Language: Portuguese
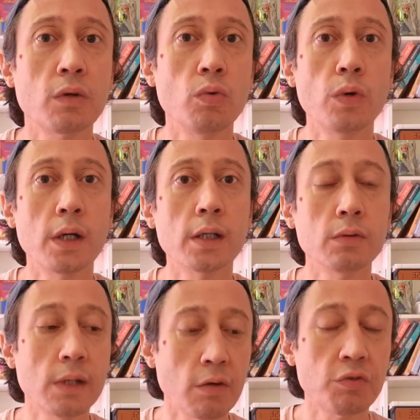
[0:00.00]

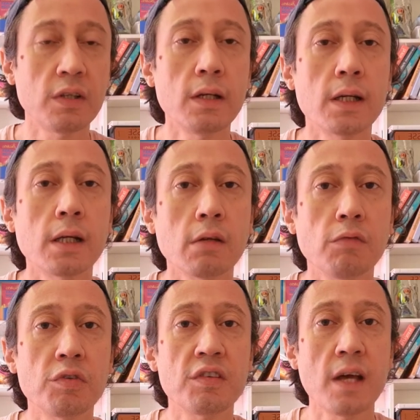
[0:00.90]
curando e auxiliando
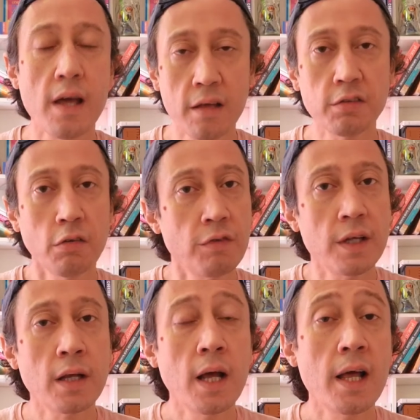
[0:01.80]
você a resolver